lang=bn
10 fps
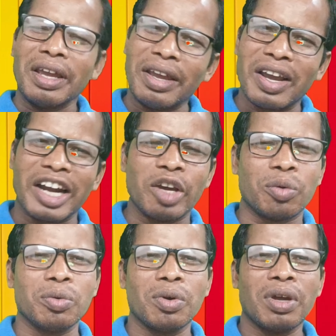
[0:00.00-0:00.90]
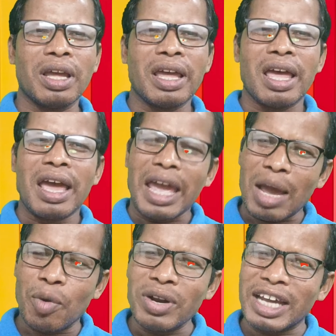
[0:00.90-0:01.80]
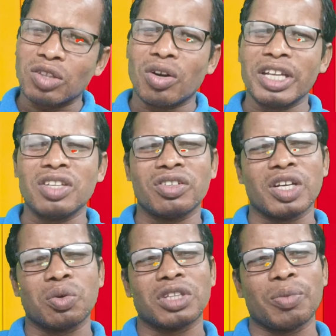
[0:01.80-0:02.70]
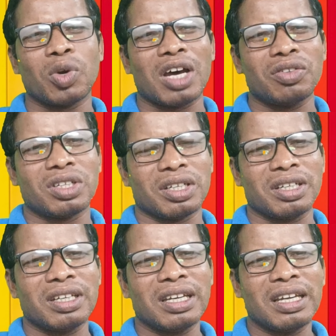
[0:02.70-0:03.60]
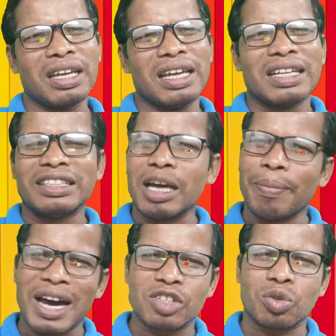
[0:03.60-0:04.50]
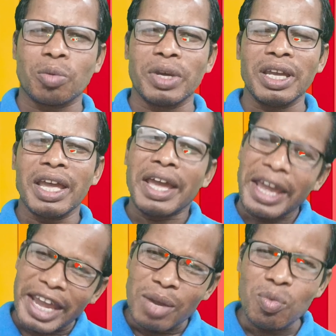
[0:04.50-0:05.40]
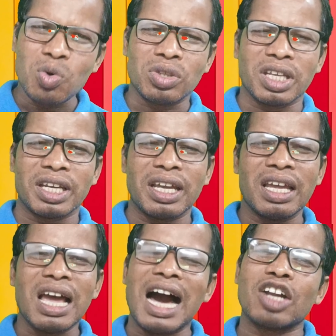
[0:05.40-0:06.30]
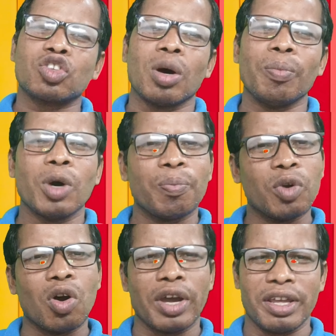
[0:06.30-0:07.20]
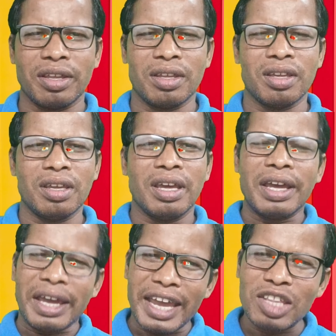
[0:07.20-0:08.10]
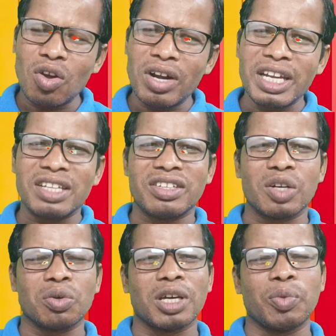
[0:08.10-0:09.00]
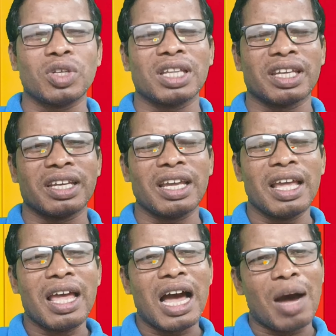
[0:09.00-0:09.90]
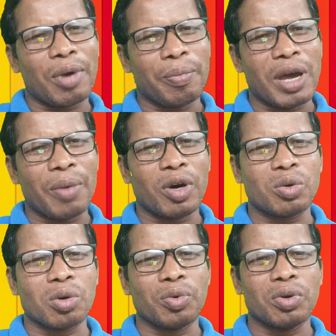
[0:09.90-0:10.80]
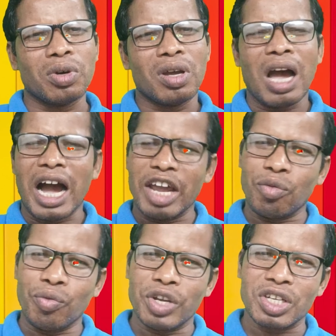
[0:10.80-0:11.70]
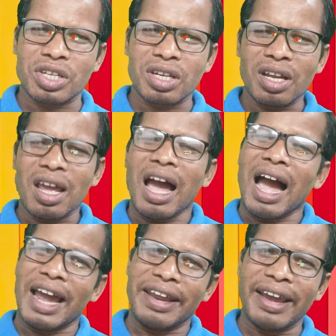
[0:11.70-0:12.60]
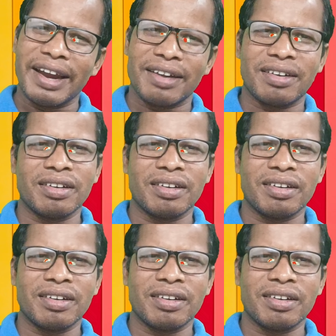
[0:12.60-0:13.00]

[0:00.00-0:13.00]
এখানেও এমন এক ধরনের ইচ্ছের কথা বলা হচ্ছে যা বাস্তবে এই মুহূর্তে আর সম্ভব নয় এই ধরনের ইচ্ছের কথা বোঝাতে আমরা ব্যবহার করব আই উইশ আই হ্যাড